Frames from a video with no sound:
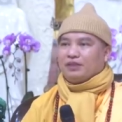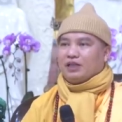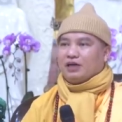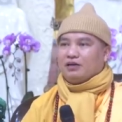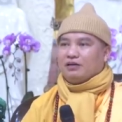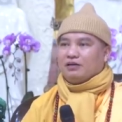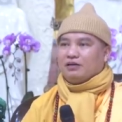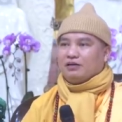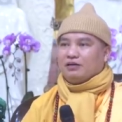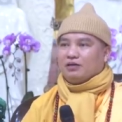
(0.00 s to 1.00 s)
Đó.
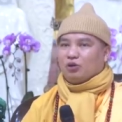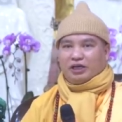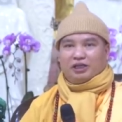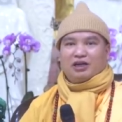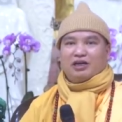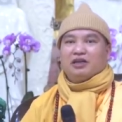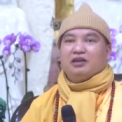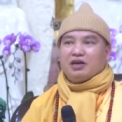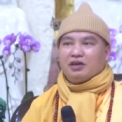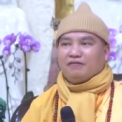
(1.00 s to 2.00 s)
thủy tức là gì
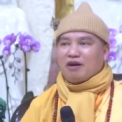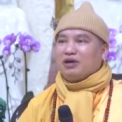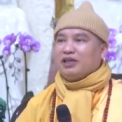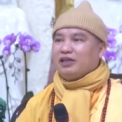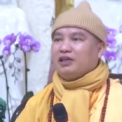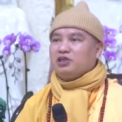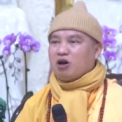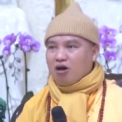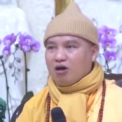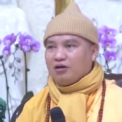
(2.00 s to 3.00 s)
nước phong là gì là
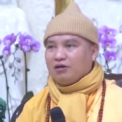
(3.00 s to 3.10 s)
gió